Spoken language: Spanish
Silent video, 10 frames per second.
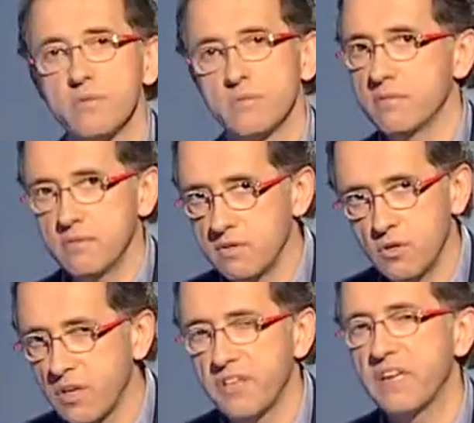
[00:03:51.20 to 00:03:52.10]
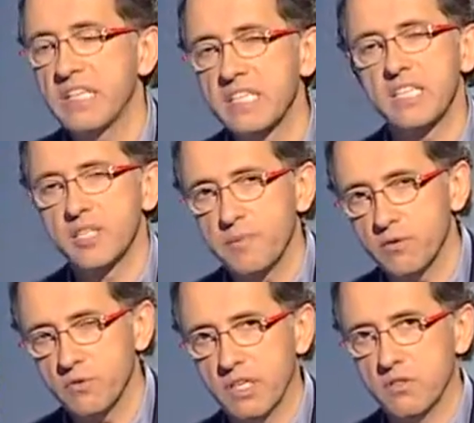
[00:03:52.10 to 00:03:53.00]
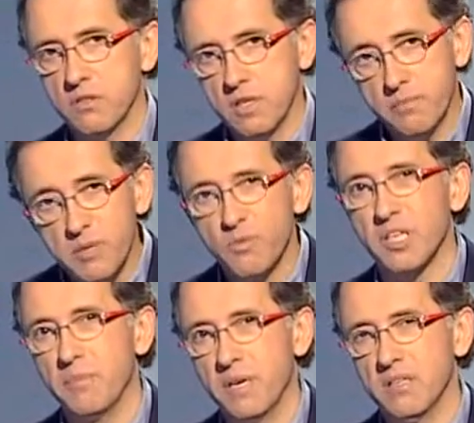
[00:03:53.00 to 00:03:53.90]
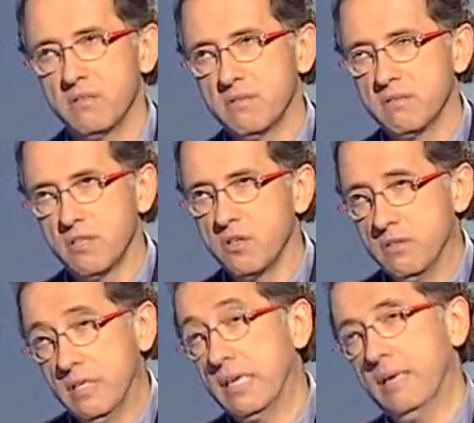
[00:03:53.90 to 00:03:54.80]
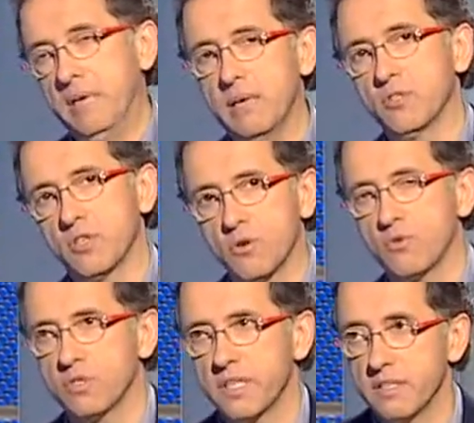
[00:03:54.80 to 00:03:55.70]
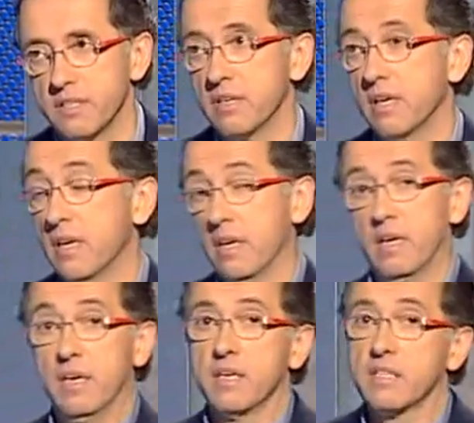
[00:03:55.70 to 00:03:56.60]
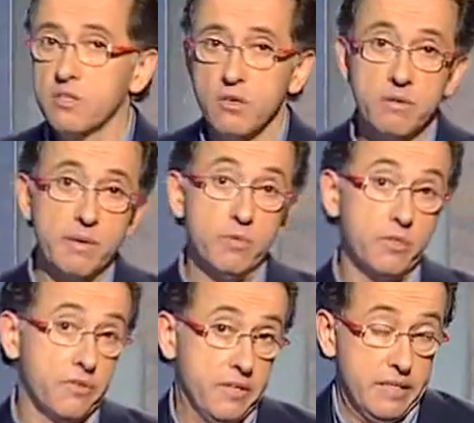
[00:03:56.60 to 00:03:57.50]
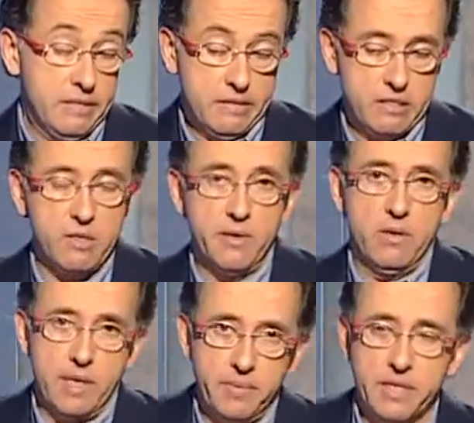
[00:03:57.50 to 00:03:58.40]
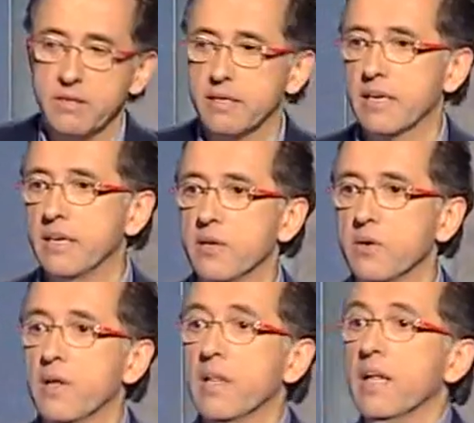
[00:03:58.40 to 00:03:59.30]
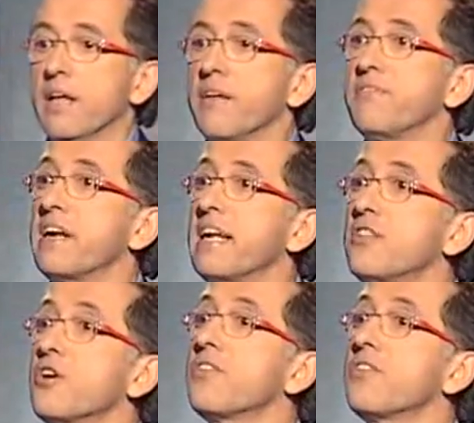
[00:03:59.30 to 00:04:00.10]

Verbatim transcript: pues no hace falta que sigas preguntando. que soy nuevo, señor No, no, ya cambiamos de concursante que solo llevamos 12 años y todavía no le ha pillado el tranquillo. Eh, Fernando,